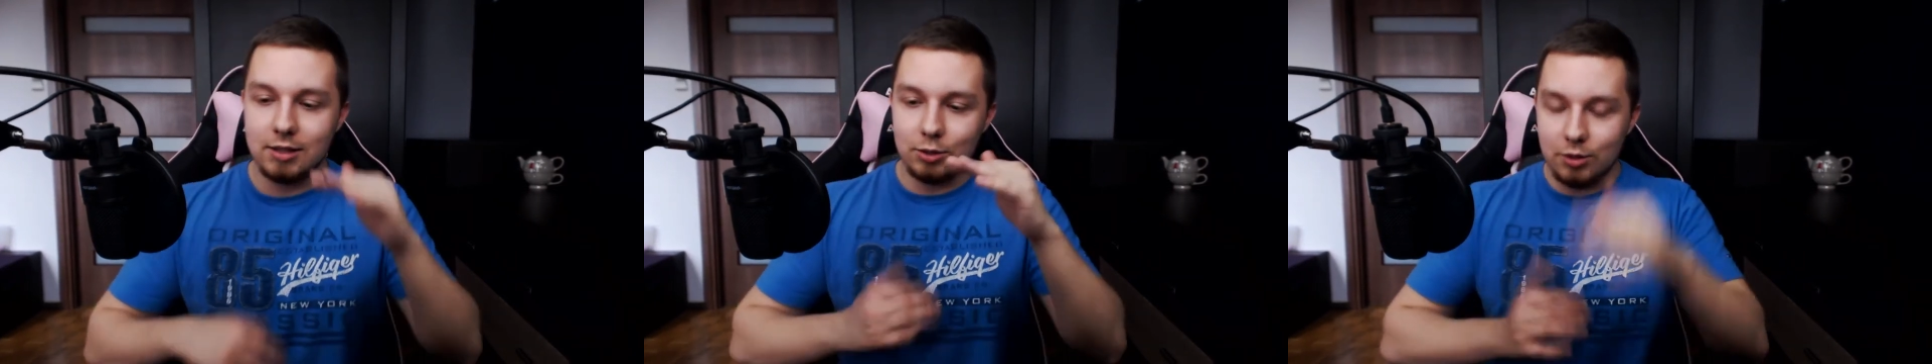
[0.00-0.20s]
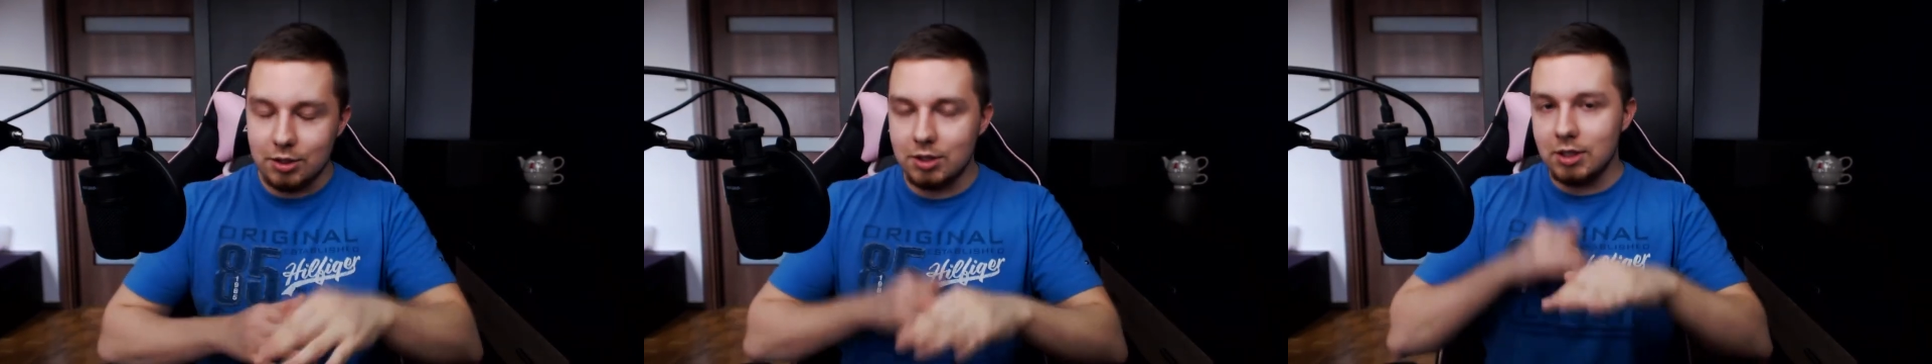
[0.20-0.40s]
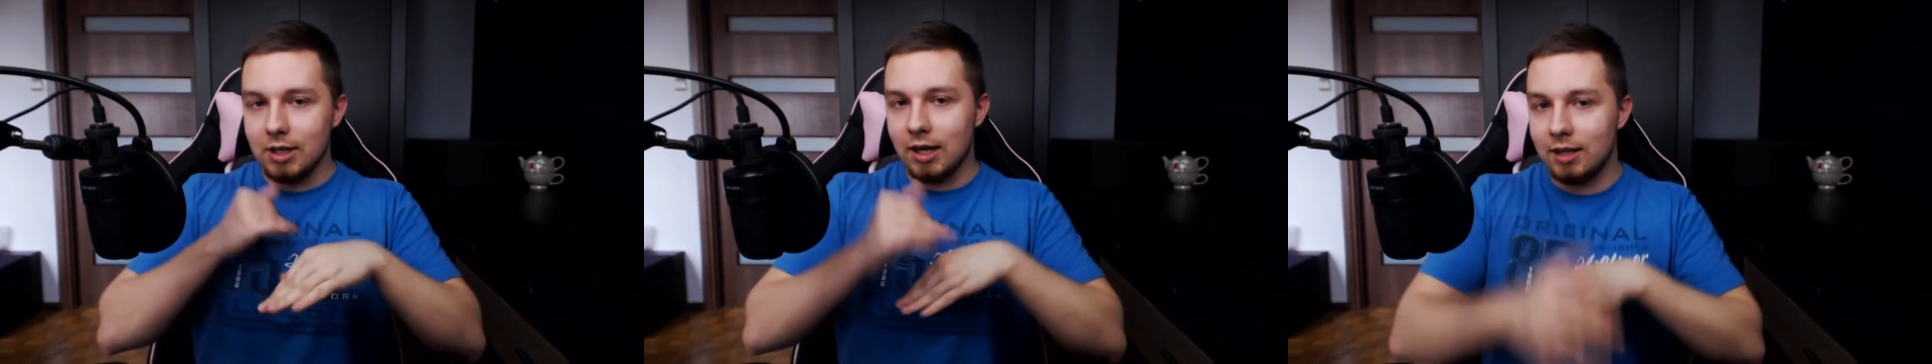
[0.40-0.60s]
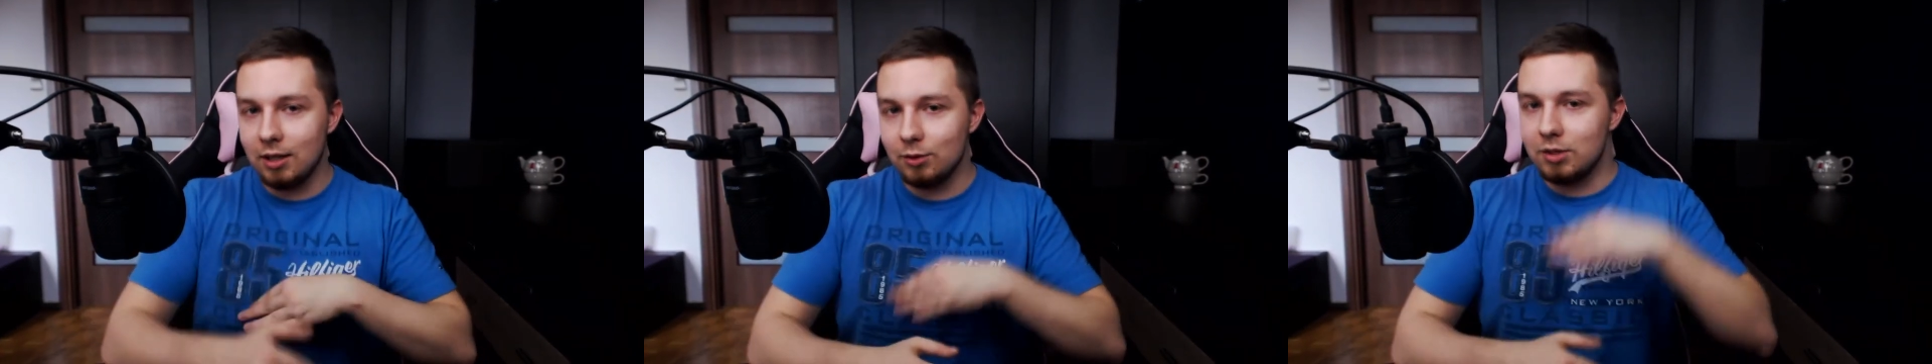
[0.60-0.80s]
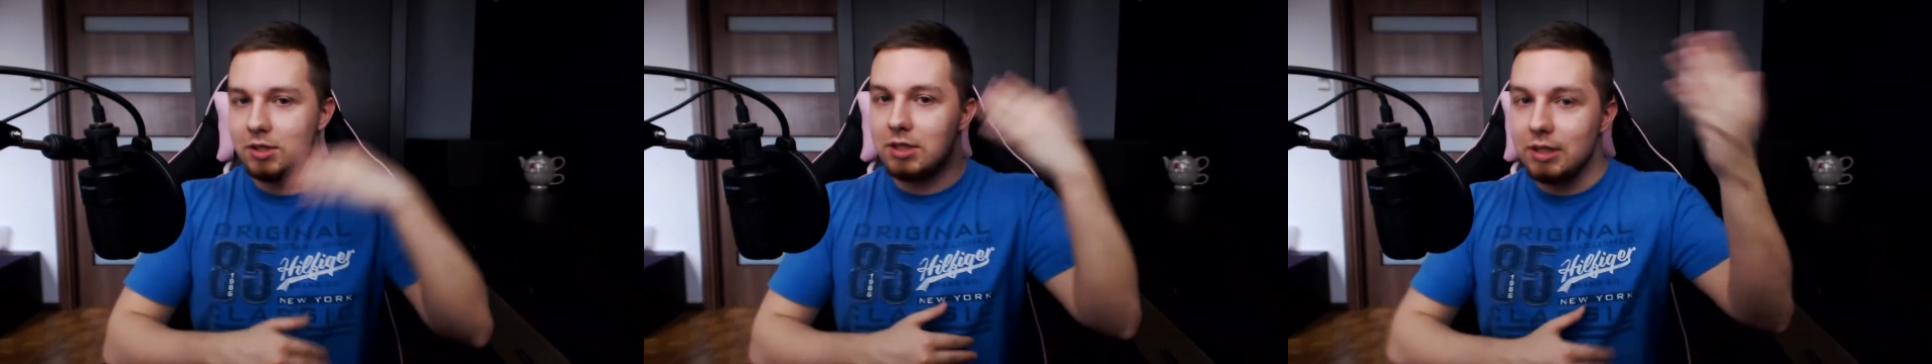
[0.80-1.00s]
z
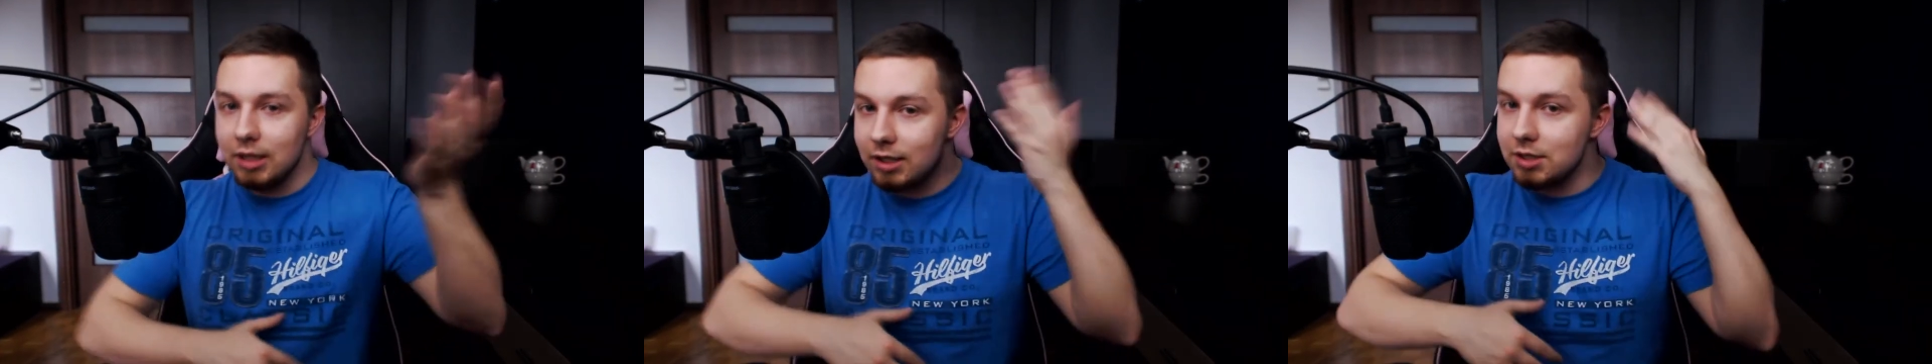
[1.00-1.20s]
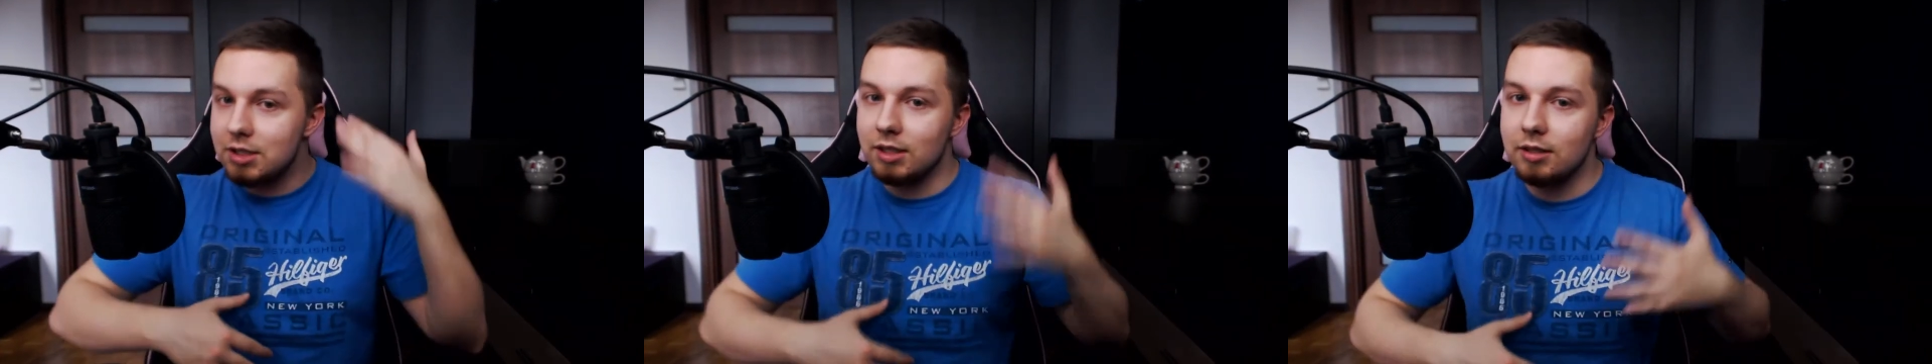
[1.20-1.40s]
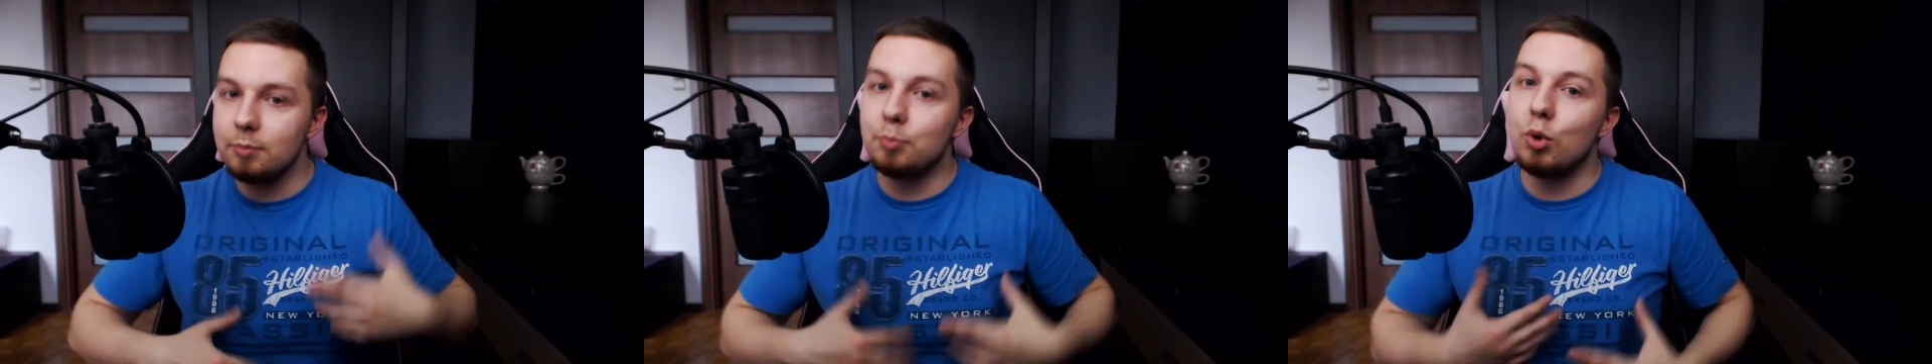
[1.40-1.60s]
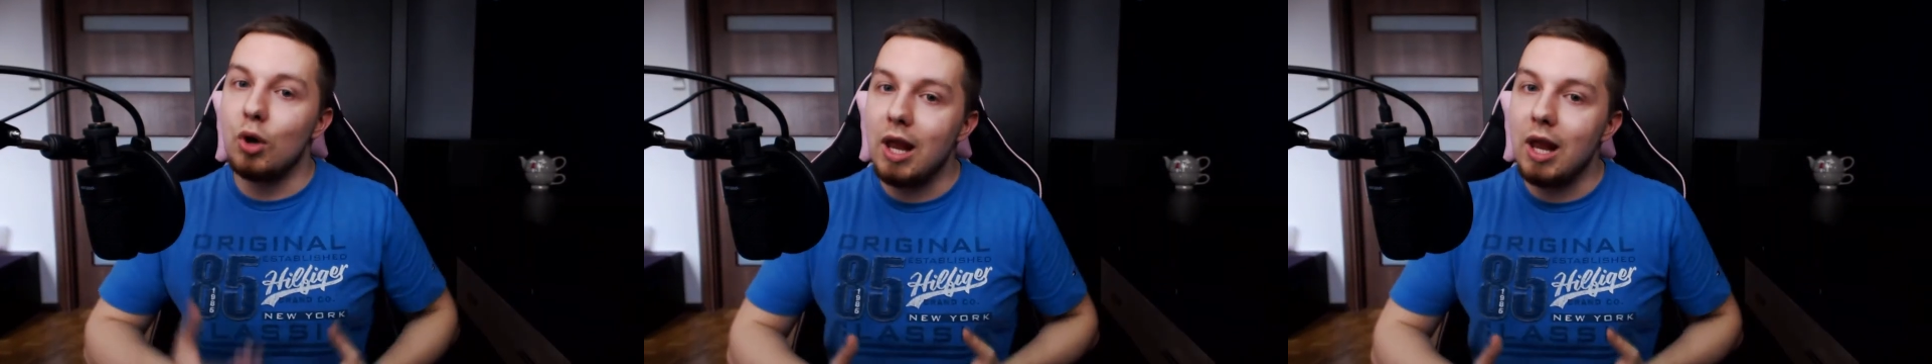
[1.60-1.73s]
odcinka na odcinek się